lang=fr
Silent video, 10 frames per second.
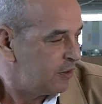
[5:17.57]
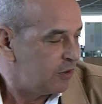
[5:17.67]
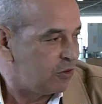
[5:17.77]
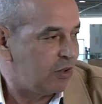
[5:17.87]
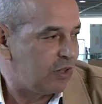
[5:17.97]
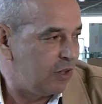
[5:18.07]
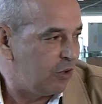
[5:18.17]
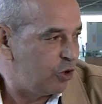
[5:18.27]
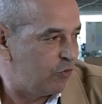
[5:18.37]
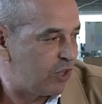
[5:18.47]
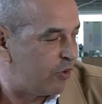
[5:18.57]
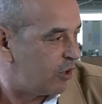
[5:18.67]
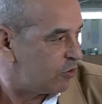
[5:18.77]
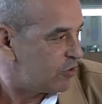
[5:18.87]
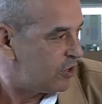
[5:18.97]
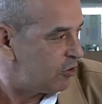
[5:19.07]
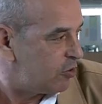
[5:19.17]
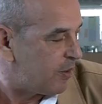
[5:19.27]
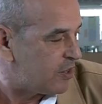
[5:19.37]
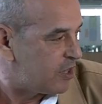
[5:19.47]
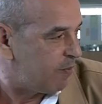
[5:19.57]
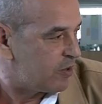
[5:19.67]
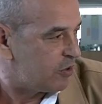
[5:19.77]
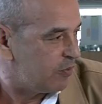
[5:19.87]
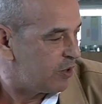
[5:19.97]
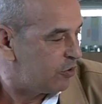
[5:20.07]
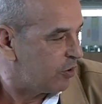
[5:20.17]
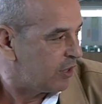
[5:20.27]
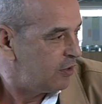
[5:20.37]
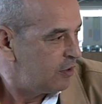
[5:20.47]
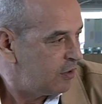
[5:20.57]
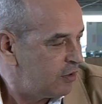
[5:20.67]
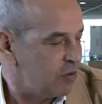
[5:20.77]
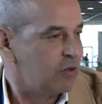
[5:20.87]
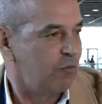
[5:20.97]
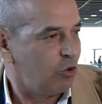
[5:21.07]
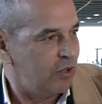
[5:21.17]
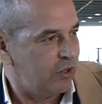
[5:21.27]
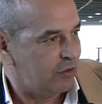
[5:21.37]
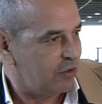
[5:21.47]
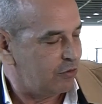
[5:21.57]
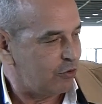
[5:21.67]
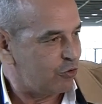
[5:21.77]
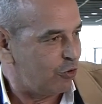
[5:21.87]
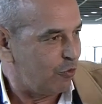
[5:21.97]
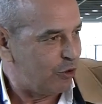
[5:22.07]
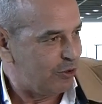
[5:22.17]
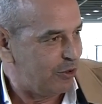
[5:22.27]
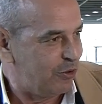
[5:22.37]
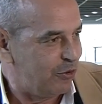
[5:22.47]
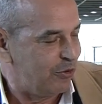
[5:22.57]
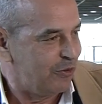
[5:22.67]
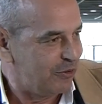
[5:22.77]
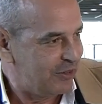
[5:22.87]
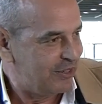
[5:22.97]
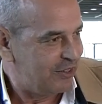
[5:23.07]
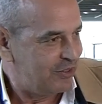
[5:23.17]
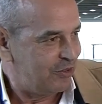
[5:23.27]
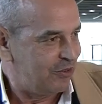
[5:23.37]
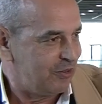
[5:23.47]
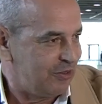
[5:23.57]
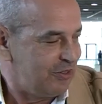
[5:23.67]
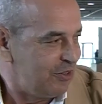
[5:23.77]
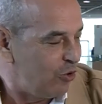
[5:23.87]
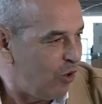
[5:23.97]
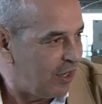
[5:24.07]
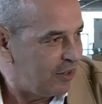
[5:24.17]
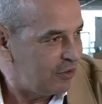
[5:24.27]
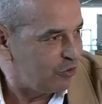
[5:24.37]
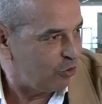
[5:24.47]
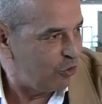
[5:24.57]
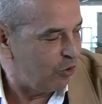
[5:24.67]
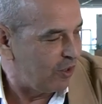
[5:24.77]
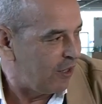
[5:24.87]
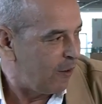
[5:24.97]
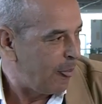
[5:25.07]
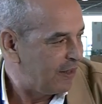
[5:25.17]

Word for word: Donc, au niveau d'Afrique étanchéité, notre participation, bien sûr, nous sommes dans le, dans hmm. le, A, donc le hall A.